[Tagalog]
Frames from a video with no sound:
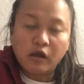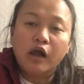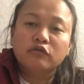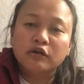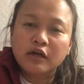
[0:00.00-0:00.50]

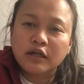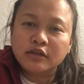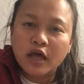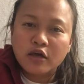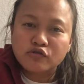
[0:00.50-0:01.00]
Ano na
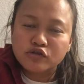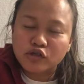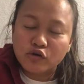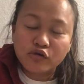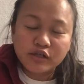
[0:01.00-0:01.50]
lang tayo,
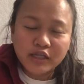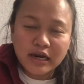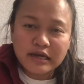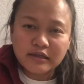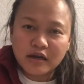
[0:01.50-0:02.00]

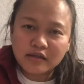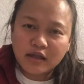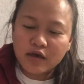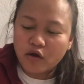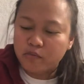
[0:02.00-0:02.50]
storytelling na lang
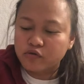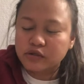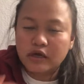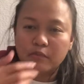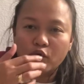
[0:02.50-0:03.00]
tayo about
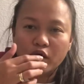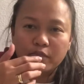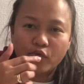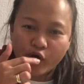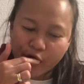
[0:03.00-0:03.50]
sa
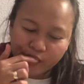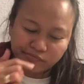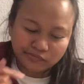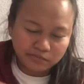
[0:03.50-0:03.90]
buhay-buhay.